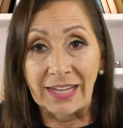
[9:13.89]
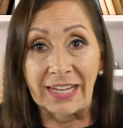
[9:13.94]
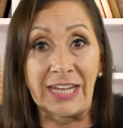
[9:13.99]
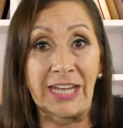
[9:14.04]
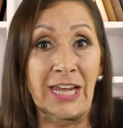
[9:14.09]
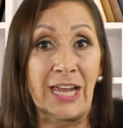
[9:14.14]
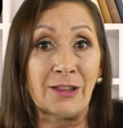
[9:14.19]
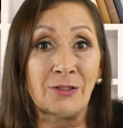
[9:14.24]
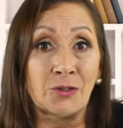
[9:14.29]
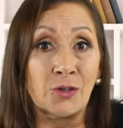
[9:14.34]

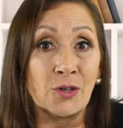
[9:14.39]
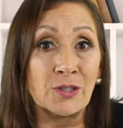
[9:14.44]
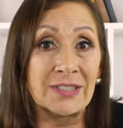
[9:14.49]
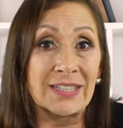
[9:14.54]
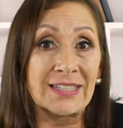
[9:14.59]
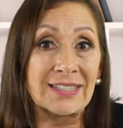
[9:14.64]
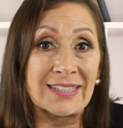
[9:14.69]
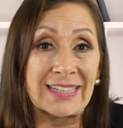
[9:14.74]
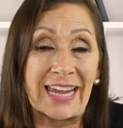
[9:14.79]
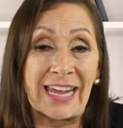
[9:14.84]
Y
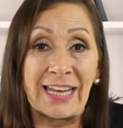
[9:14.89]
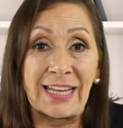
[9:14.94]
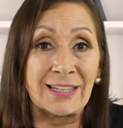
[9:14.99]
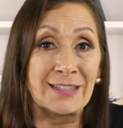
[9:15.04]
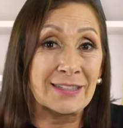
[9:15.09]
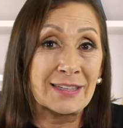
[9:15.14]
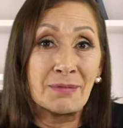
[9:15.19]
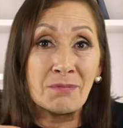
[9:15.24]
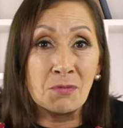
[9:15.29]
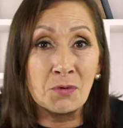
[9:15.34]
entonces en
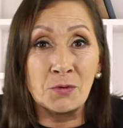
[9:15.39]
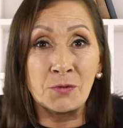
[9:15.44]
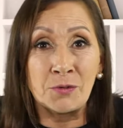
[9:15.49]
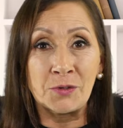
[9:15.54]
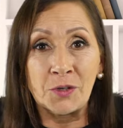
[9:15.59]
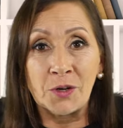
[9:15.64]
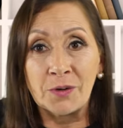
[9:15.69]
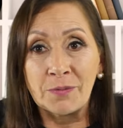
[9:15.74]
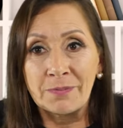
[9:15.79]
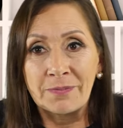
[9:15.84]
este
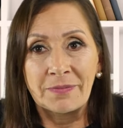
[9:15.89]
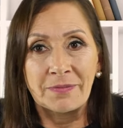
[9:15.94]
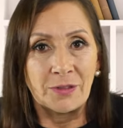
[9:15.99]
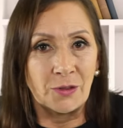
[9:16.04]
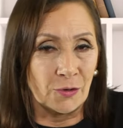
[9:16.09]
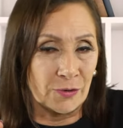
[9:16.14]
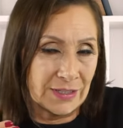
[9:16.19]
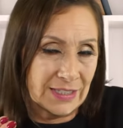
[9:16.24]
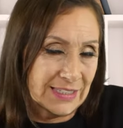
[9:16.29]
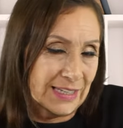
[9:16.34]
mundo
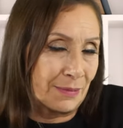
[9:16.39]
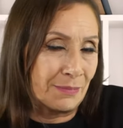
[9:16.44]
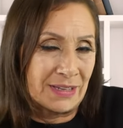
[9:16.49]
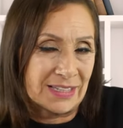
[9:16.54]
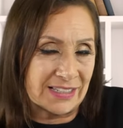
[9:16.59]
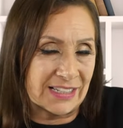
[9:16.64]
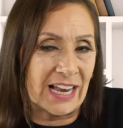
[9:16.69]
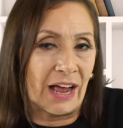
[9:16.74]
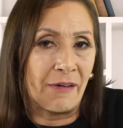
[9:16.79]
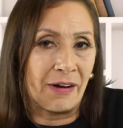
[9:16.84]
donde se
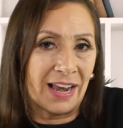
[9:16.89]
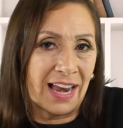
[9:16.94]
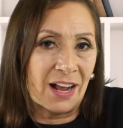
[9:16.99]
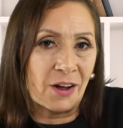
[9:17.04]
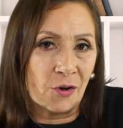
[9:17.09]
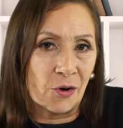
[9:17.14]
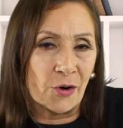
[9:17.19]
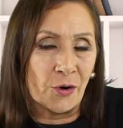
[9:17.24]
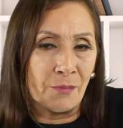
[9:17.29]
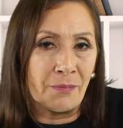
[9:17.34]
mezclaba la
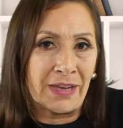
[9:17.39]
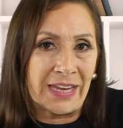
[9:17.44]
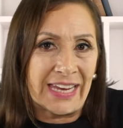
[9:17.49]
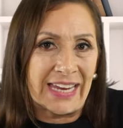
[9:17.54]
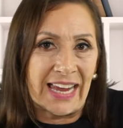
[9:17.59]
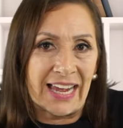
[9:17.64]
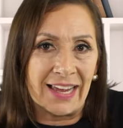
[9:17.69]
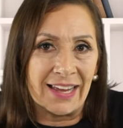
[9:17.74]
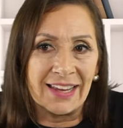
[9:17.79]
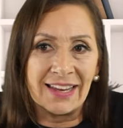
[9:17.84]

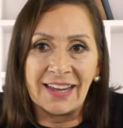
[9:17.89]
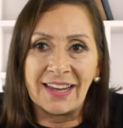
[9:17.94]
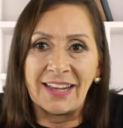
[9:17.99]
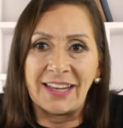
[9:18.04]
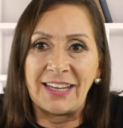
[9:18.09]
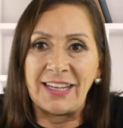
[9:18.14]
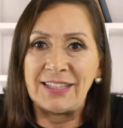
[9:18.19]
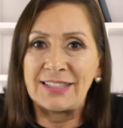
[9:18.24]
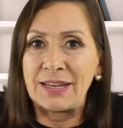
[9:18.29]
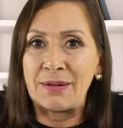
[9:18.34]
economía
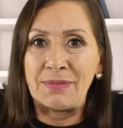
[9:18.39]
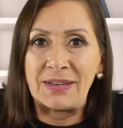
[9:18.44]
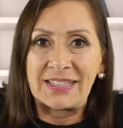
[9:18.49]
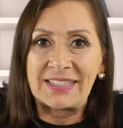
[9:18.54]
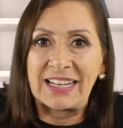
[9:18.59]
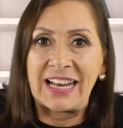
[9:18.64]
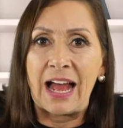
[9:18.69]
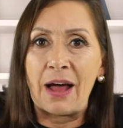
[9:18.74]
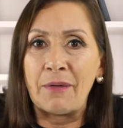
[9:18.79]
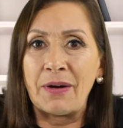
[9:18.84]
y se
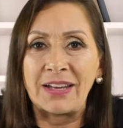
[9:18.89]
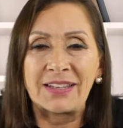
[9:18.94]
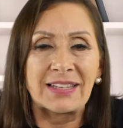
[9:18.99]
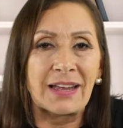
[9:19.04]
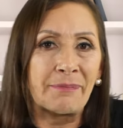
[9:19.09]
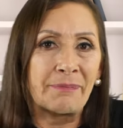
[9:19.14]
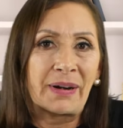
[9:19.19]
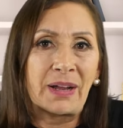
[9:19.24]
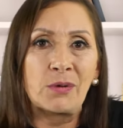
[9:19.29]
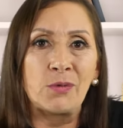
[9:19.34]
mezclaba
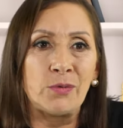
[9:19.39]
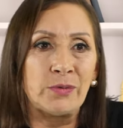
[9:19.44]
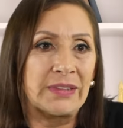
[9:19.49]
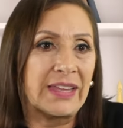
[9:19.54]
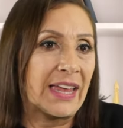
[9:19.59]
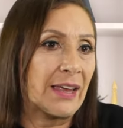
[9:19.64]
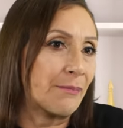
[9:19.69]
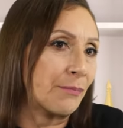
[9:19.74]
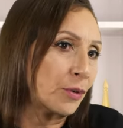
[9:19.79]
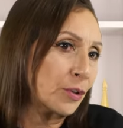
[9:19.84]
esa
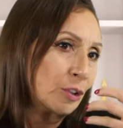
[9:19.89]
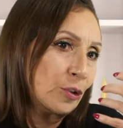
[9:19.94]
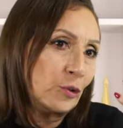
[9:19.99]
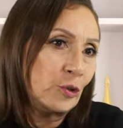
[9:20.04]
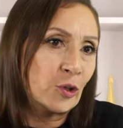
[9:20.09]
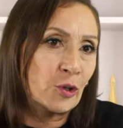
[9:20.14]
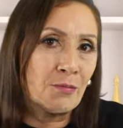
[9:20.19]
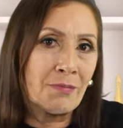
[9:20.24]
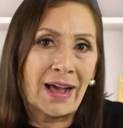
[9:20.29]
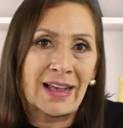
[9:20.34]
pregunta de por qué
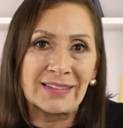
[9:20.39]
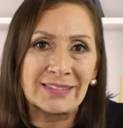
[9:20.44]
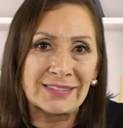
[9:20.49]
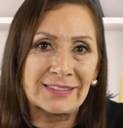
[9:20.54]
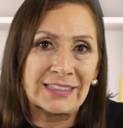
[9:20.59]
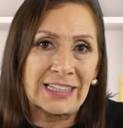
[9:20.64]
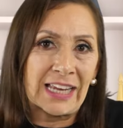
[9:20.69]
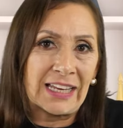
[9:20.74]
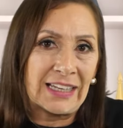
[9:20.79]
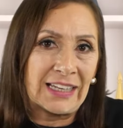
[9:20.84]
unos
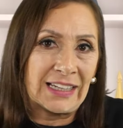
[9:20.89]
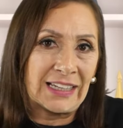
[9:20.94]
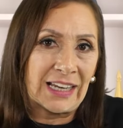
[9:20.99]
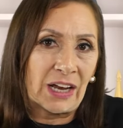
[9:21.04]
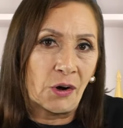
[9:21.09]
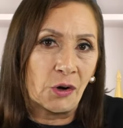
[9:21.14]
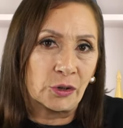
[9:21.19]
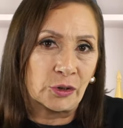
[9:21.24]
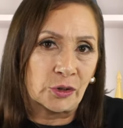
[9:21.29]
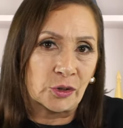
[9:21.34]
más tienen
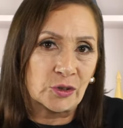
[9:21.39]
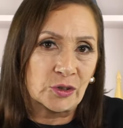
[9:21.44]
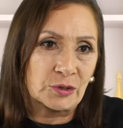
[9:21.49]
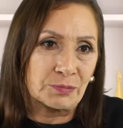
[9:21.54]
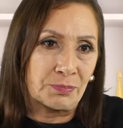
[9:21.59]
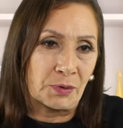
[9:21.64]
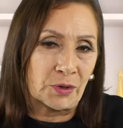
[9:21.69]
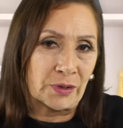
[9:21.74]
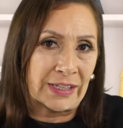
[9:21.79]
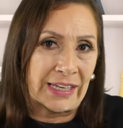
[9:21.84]
que
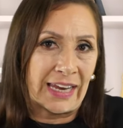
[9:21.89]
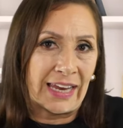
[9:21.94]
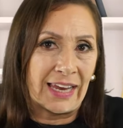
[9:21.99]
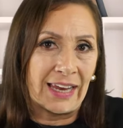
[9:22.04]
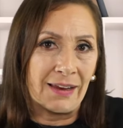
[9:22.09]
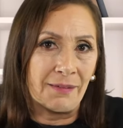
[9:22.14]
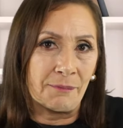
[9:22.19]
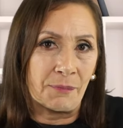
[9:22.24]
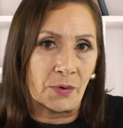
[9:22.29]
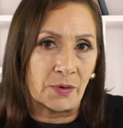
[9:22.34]
otros, por
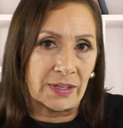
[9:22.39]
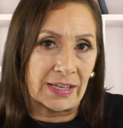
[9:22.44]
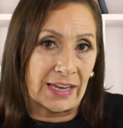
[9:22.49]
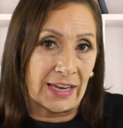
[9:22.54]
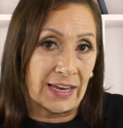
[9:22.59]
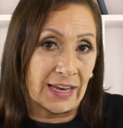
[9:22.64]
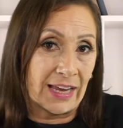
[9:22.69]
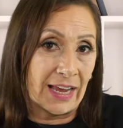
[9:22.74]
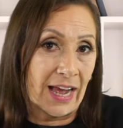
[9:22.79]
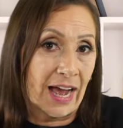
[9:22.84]
qué, por
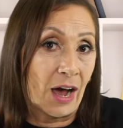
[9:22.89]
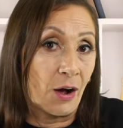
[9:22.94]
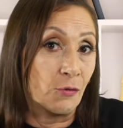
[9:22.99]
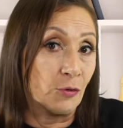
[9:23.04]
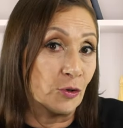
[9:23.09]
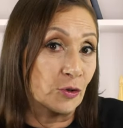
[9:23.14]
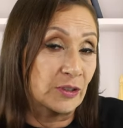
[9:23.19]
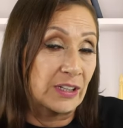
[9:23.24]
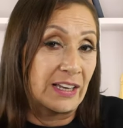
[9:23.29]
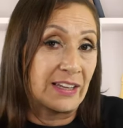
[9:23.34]
qué a
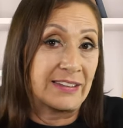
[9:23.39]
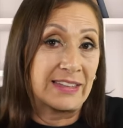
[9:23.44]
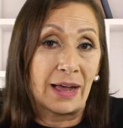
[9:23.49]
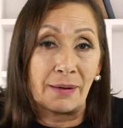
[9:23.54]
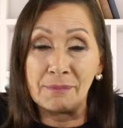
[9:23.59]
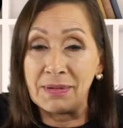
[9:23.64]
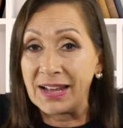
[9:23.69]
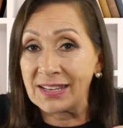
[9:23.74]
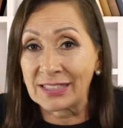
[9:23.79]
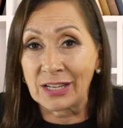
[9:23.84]
unos se les
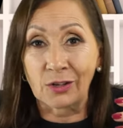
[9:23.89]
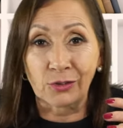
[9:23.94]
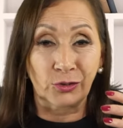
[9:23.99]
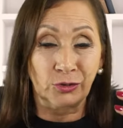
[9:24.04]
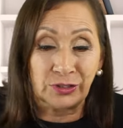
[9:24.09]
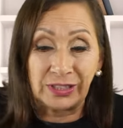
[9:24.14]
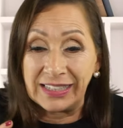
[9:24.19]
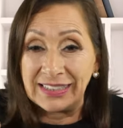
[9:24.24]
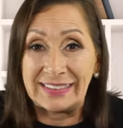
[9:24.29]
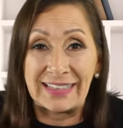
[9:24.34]
da más, a
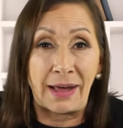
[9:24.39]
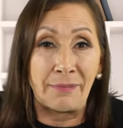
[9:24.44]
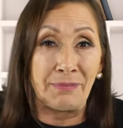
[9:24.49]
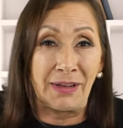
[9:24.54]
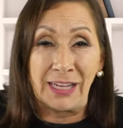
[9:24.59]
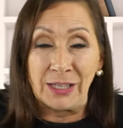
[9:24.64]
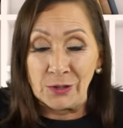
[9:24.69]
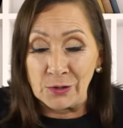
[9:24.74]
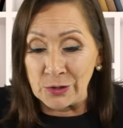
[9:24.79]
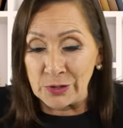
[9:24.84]
otros se les da
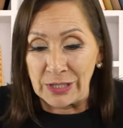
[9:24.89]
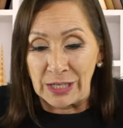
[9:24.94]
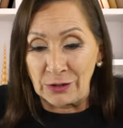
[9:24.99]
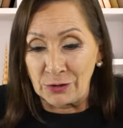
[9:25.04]
menos.